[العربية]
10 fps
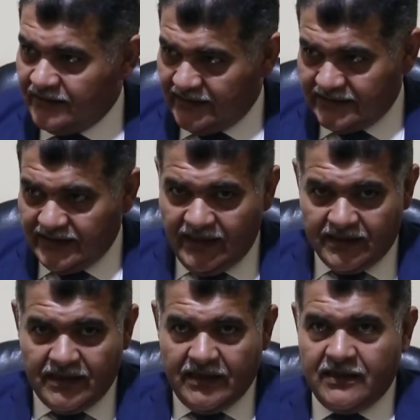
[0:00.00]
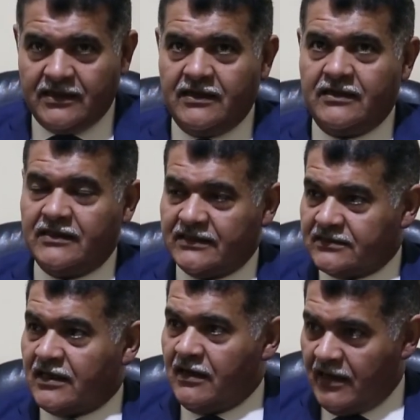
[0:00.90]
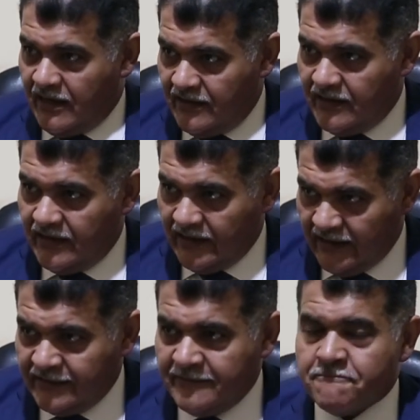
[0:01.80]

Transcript: تستحق أن نتطلع إلى الغد